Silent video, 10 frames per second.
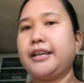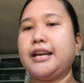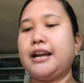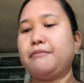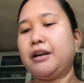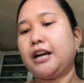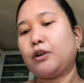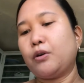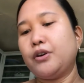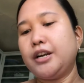Ayan,
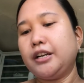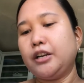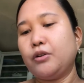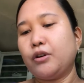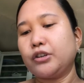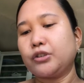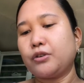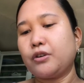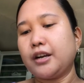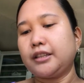magkaroon ng
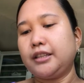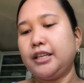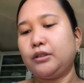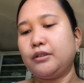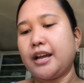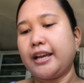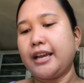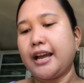negosyo at dito na